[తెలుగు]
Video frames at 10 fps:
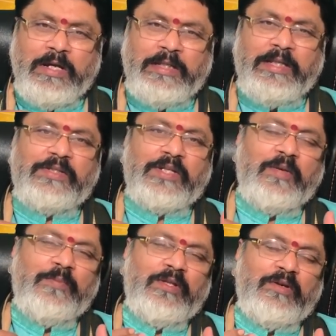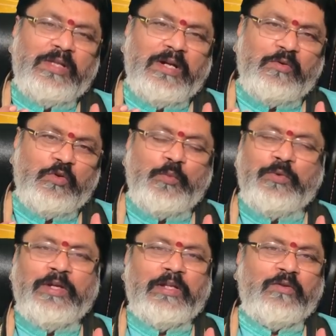ఇది శని మీద నుండి దాటుకుంటూ
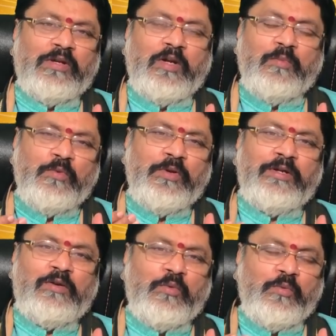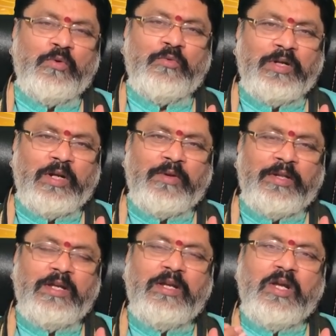ముందుకు వెళ్తున్నాయి కాబట్టి మూడో ఇంట్లో గురుడు ఉండడం అనేది